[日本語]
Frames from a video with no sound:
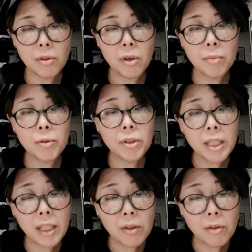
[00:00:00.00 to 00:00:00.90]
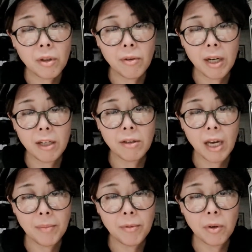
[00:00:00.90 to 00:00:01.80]
常ブッキングと言われる
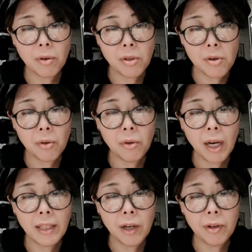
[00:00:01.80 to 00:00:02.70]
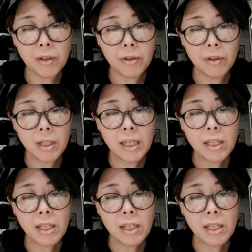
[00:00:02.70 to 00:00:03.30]
ブのちょうど間を行く